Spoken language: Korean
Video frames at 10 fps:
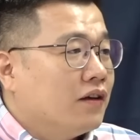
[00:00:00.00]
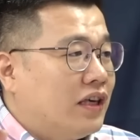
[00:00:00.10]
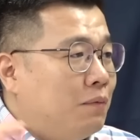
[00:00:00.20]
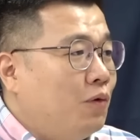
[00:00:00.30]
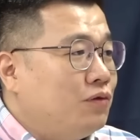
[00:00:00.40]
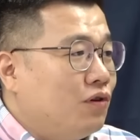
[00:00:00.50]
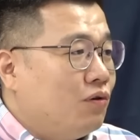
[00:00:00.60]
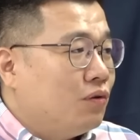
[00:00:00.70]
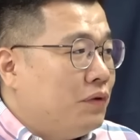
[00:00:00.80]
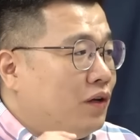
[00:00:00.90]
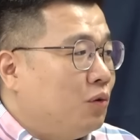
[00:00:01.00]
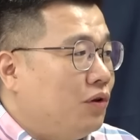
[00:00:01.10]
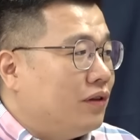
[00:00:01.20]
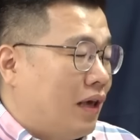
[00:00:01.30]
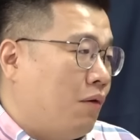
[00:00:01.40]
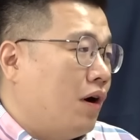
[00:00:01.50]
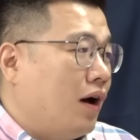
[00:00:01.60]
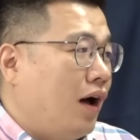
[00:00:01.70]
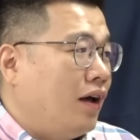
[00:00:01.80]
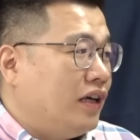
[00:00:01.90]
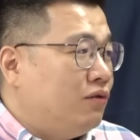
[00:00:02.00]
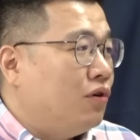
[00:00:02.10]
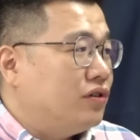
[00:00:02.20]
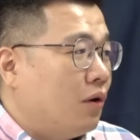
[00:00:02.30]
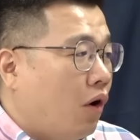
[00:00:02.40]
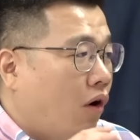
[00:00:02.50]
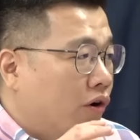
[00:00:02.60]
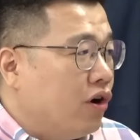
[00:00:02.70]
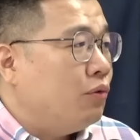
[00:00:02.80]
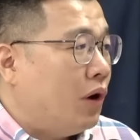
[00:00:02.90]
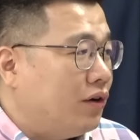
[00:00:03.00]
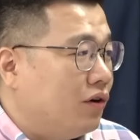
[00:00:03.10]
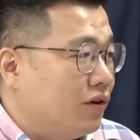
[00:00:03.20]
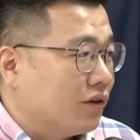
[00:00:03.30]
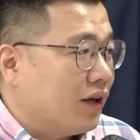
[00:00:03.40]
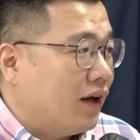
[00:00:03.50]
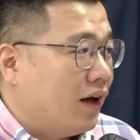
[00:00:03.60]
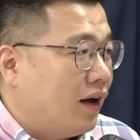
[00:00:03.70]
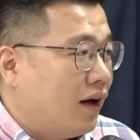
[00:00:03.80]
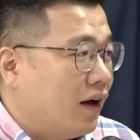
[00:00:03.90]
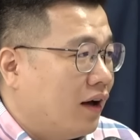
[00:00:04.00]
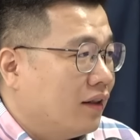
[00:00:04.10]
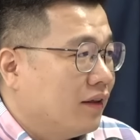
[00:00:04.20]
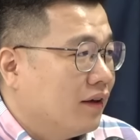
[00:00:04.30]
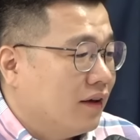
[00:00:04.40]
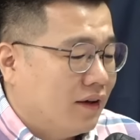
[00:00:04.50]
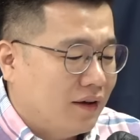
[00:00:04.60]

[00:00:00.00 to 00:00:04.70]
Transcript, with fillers: 기본적으로 밀도 있는 대화가 이루어지기 어려운 환경이었다. 무슨 얘기겠어요 네.